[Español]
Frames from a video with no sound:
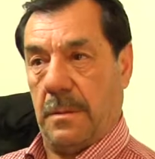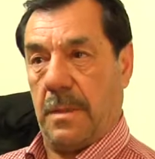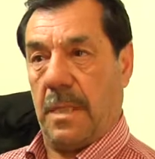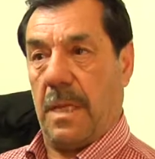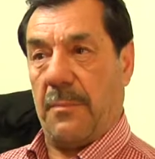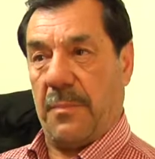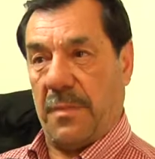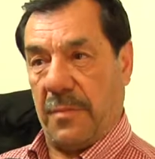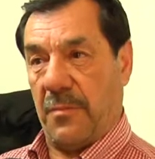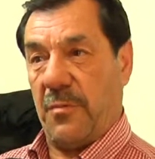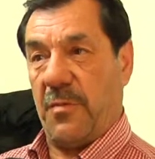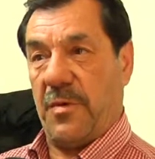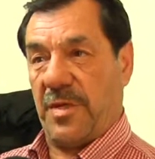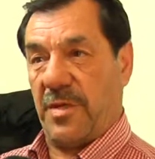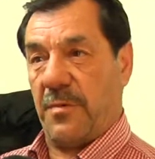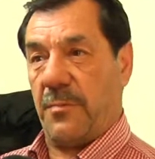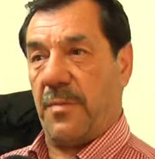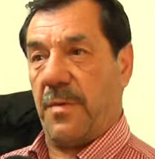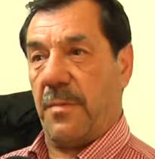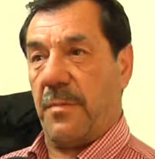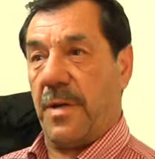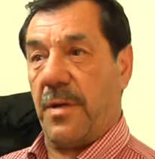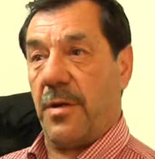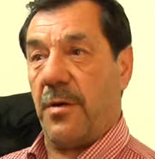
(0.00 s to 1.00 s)
nuestros
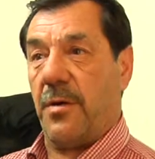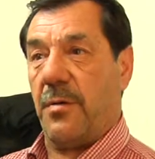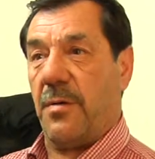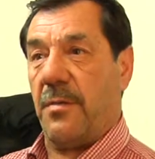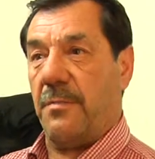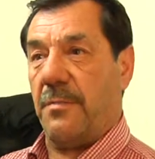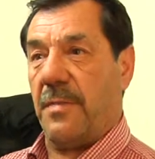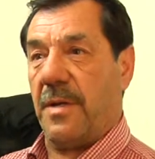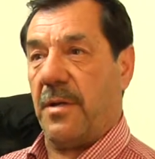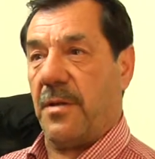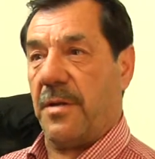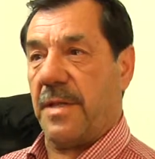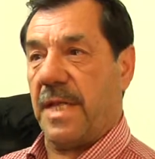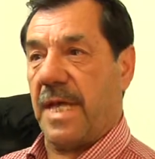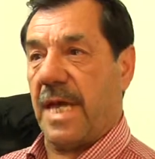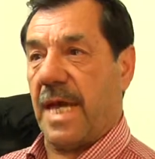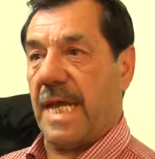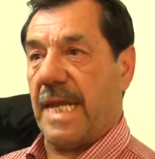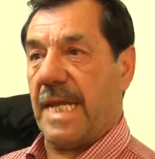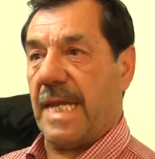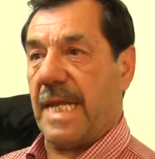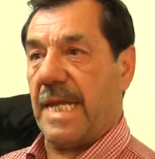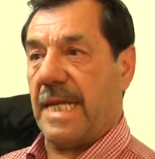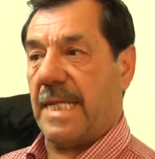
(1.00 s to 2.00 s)
nuestras primeras
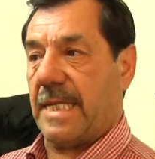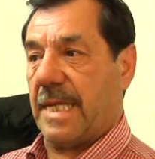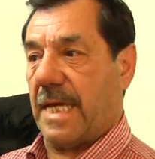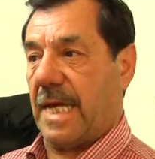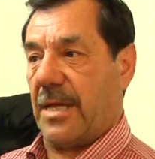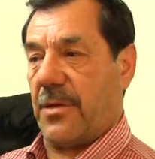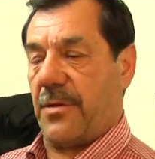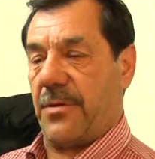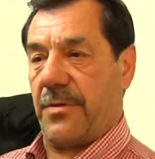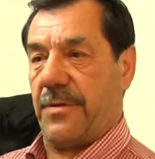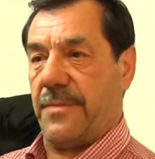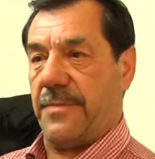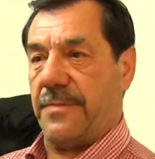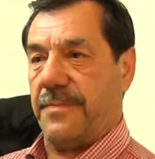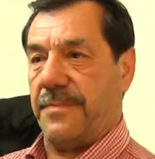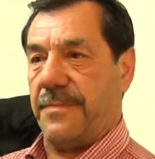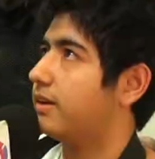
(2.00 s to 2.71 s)
melodías en el teatro.